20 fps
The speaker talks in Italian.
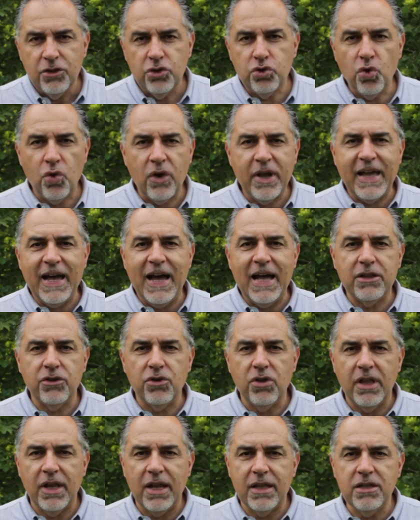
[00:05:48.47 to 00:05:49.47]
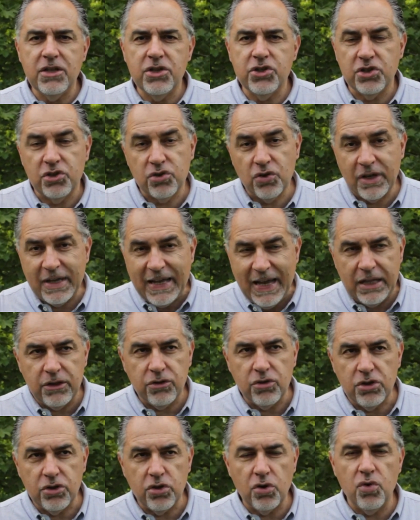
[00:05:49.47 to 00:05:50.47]
toccando le radici,
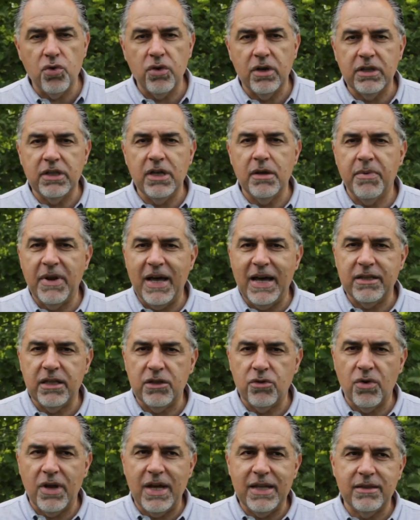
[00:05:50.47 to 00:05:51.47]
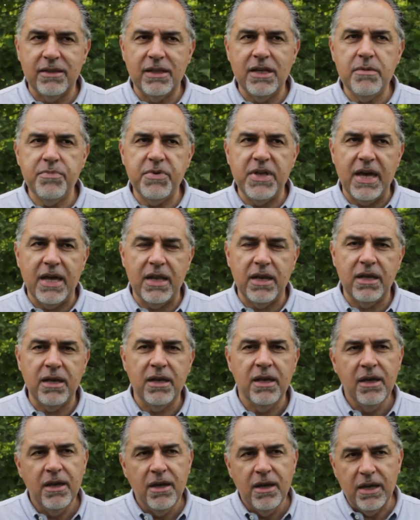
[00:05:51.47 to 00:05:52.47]
toccando i tronchi dei plate durante le
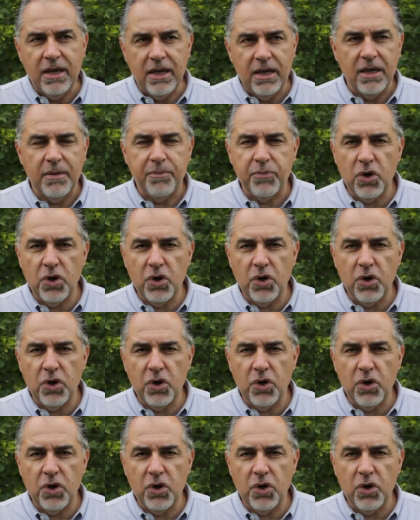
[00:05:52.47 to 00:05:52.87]
piene eh,